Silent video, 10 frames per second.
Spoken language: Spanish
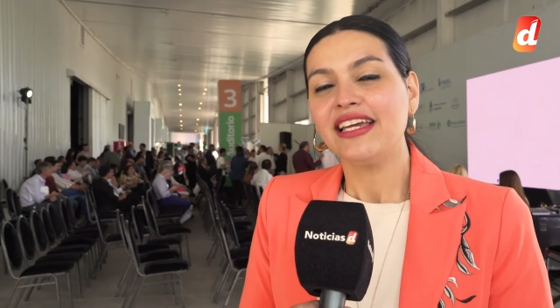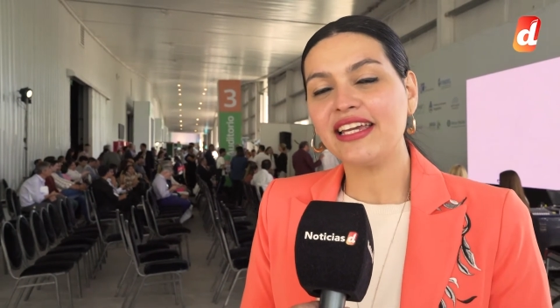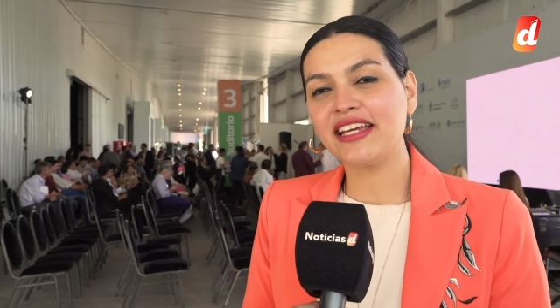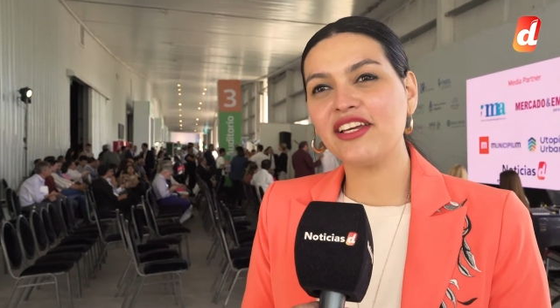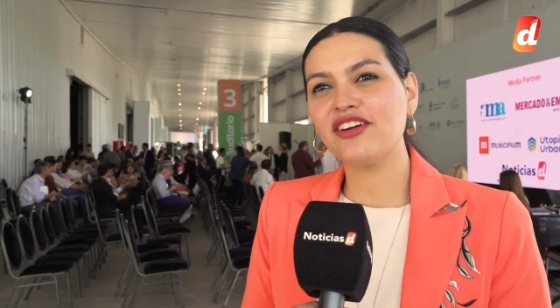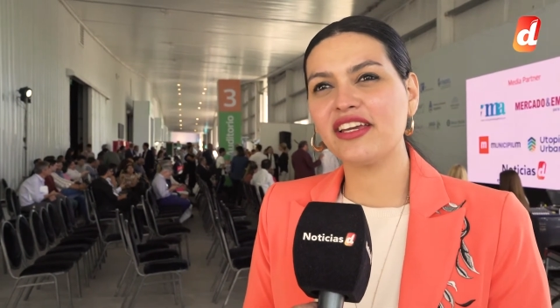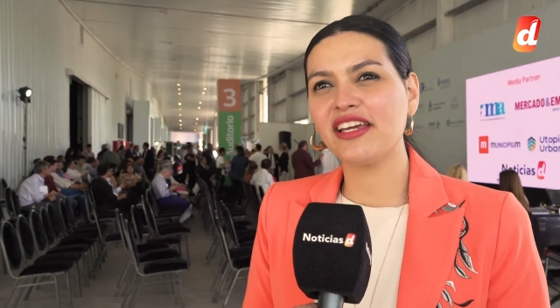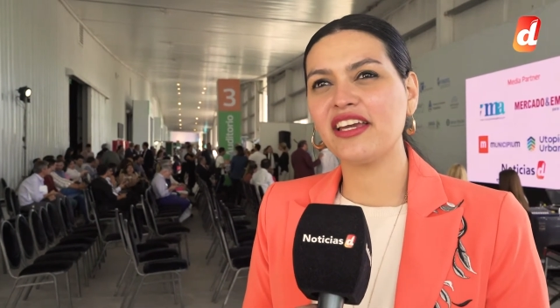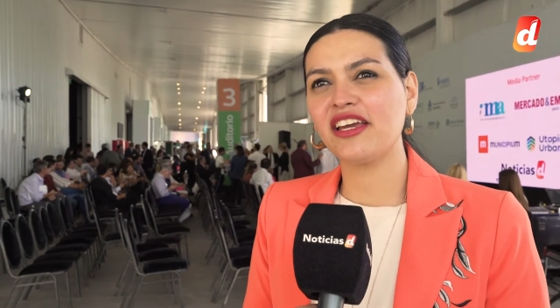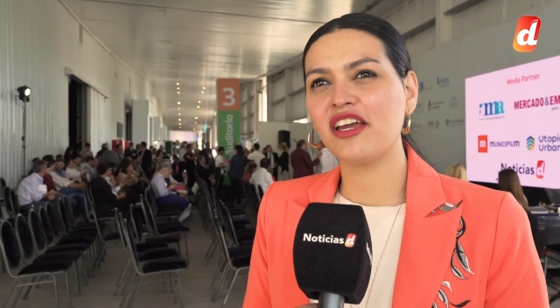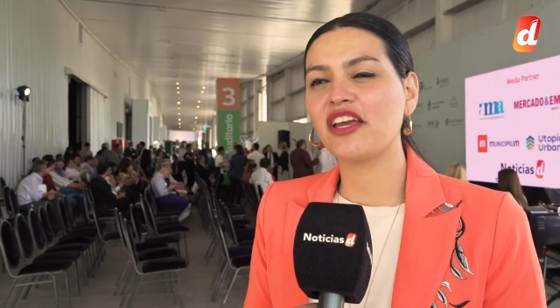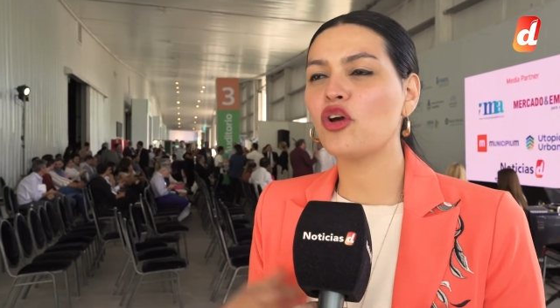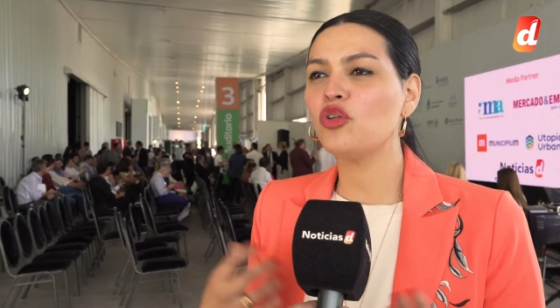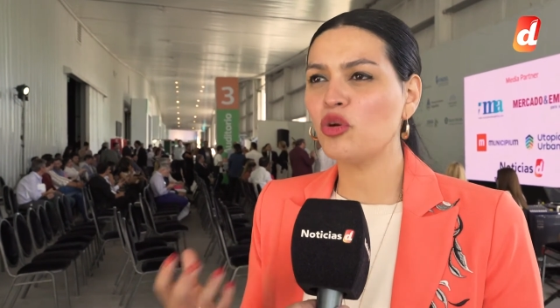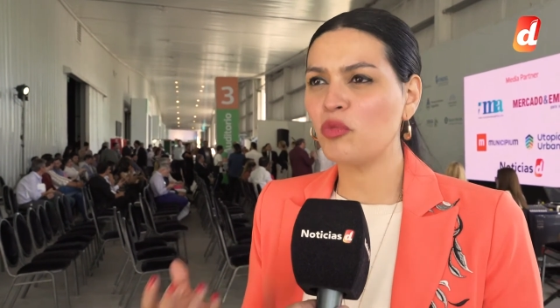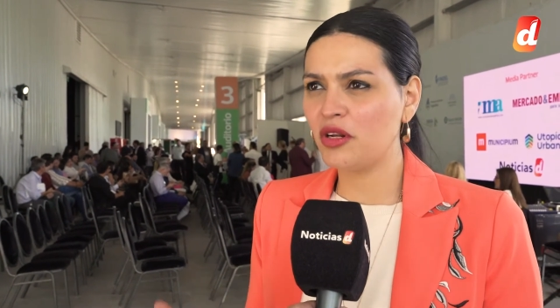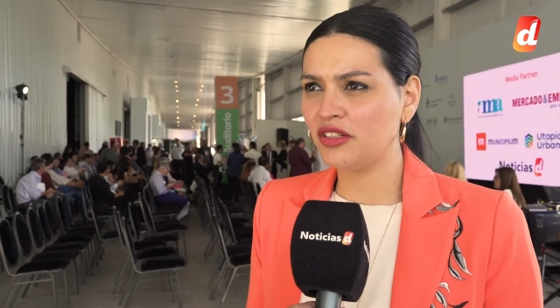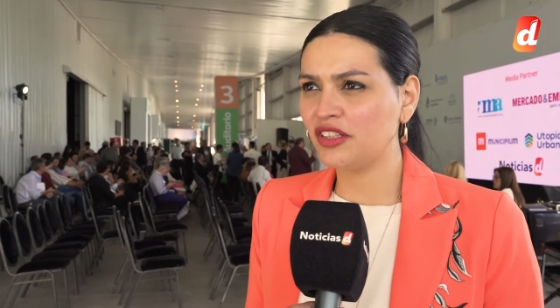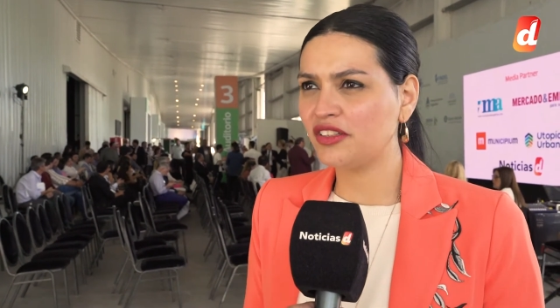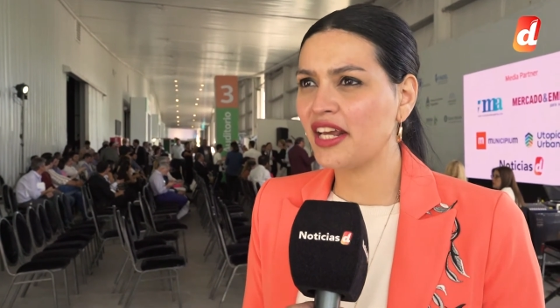y creo que, es un
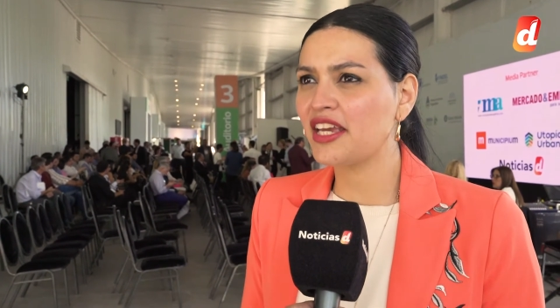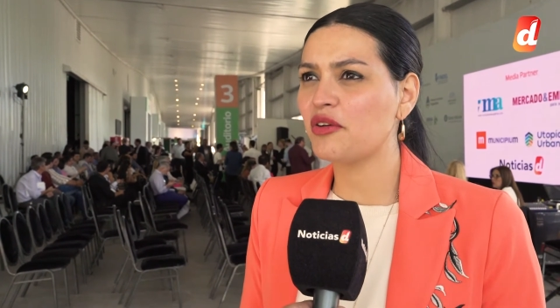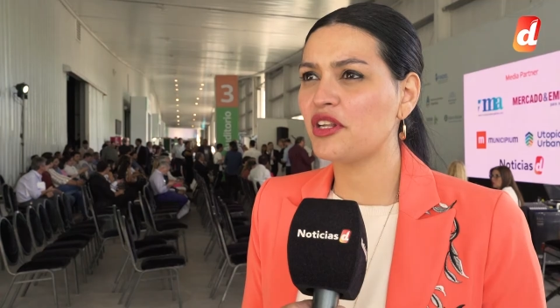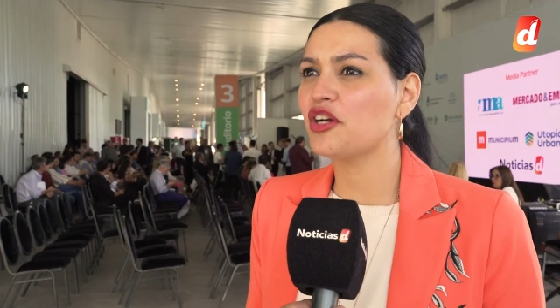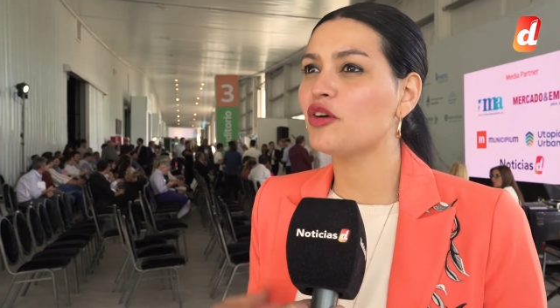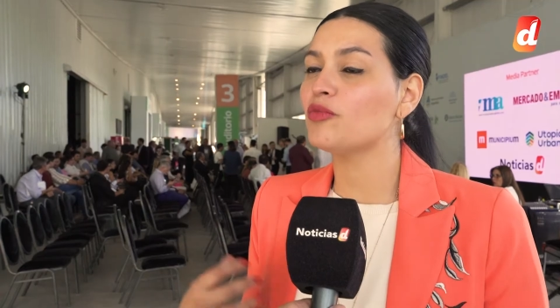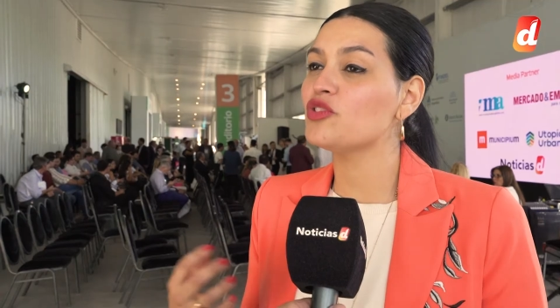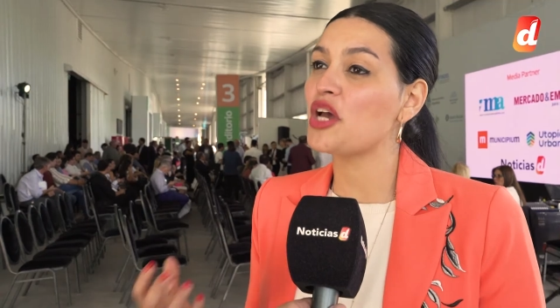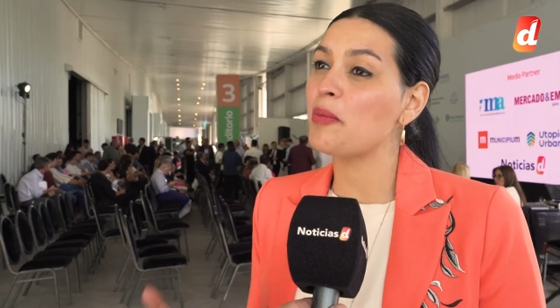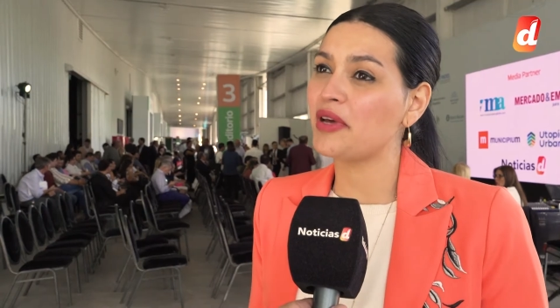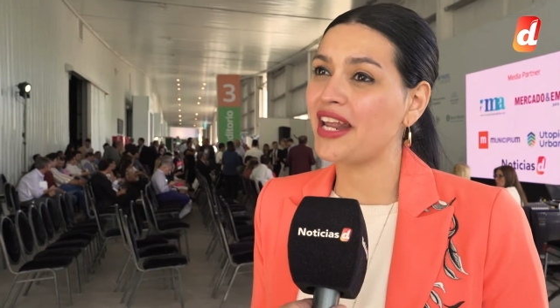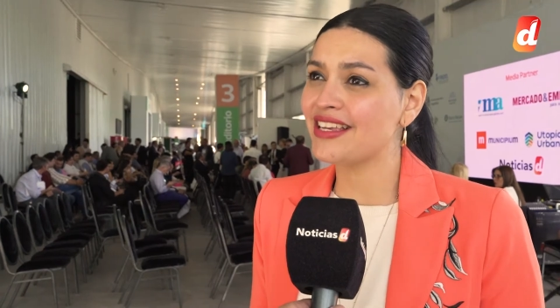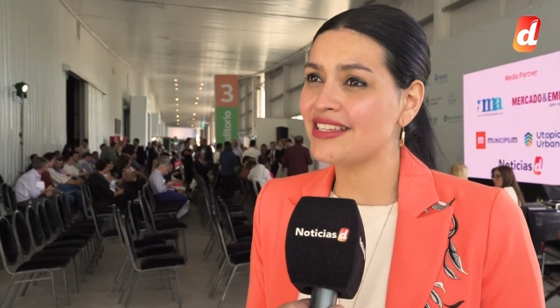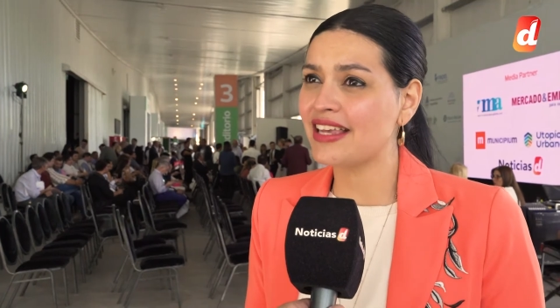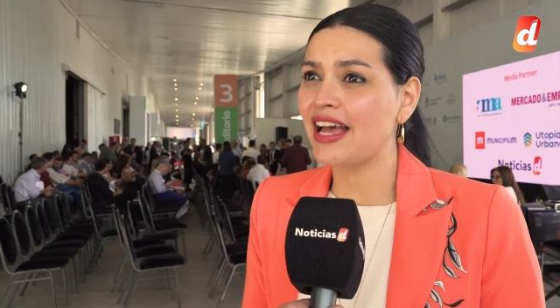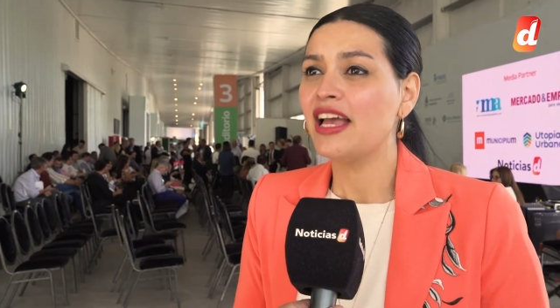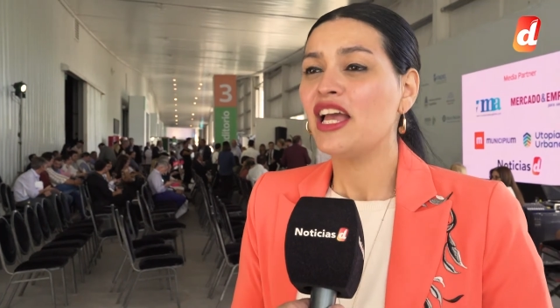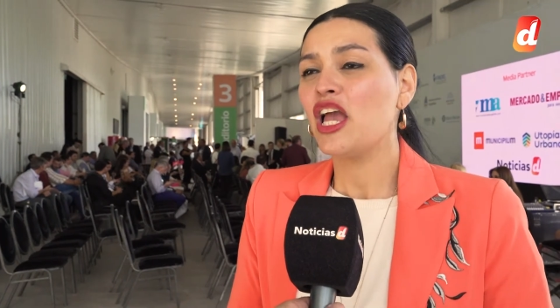2023 que viene con mucha esperanza.